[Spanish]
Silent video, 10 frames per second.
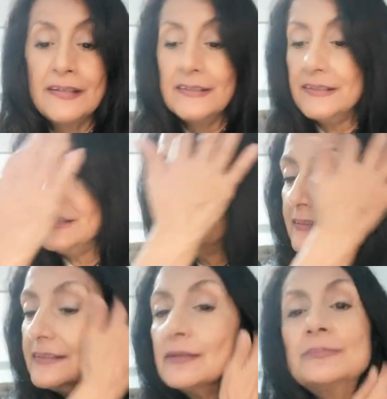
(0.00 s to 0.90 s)

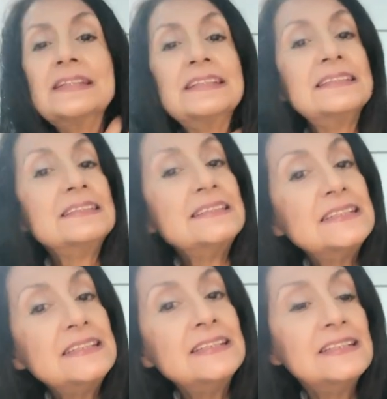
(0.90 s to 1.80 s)
y también en
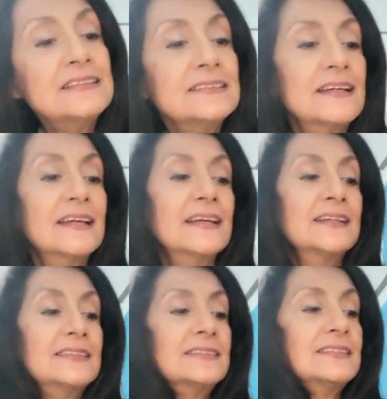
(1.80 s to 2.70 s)
cine.
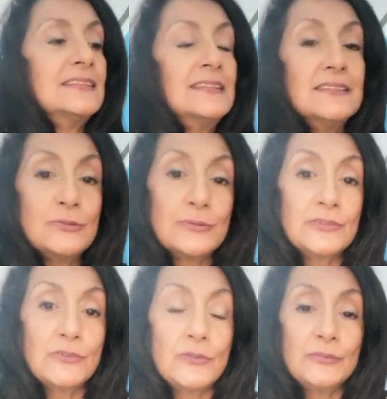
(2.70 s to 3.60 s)
En cine sobre
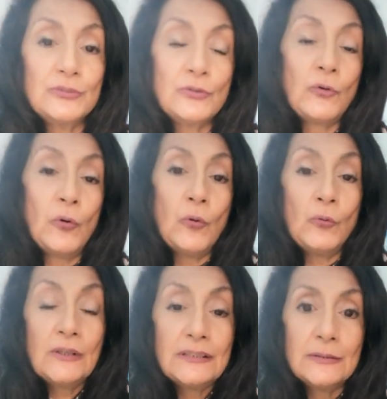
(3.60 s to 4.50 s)
todo me tocó
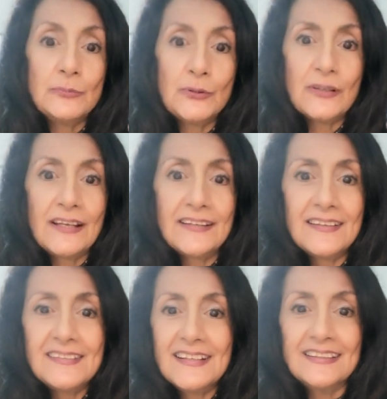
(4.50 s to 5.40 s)
una
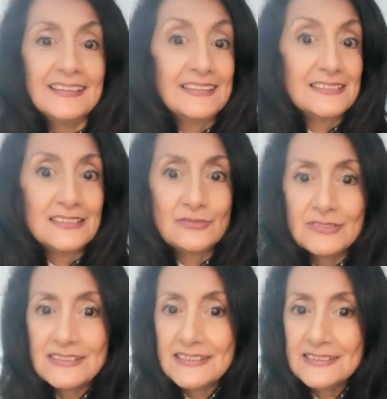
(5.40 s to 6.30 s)
temporada que si no
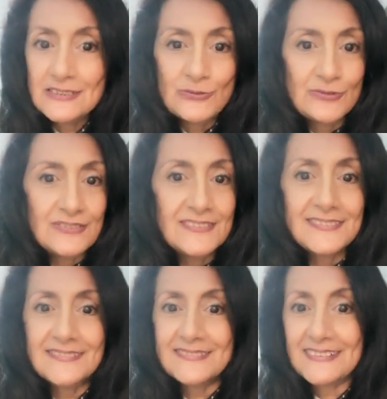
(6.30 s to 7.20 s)
hacías
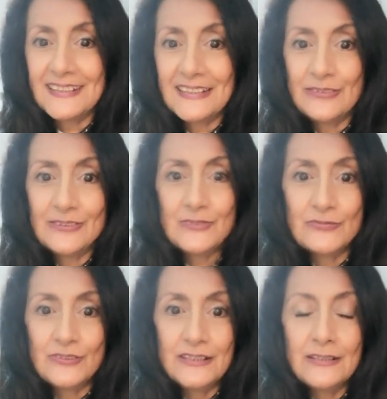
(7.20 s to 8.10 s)
desnudos quedabas
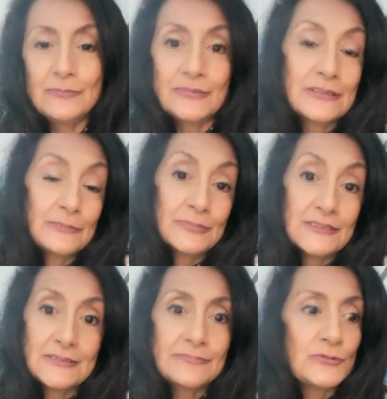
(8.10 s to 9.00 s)
fuera porque
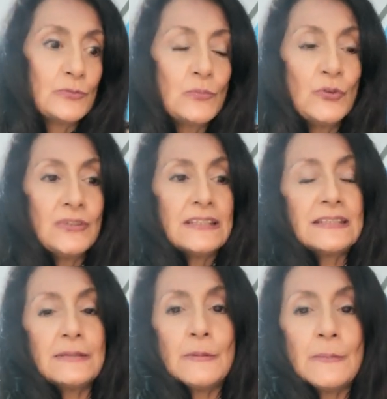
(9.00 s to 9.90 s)
pues son modas
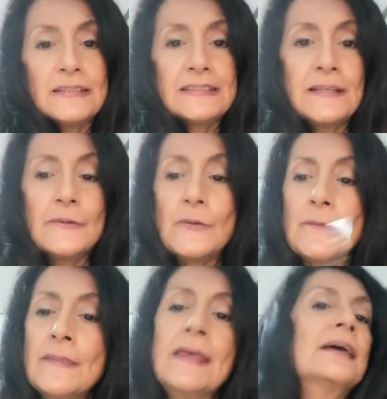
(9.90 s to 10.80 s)
que van pasando.
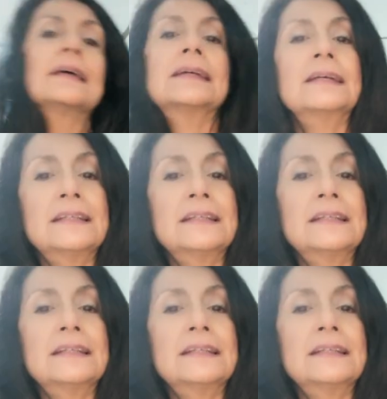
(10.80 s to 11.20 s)
Eh,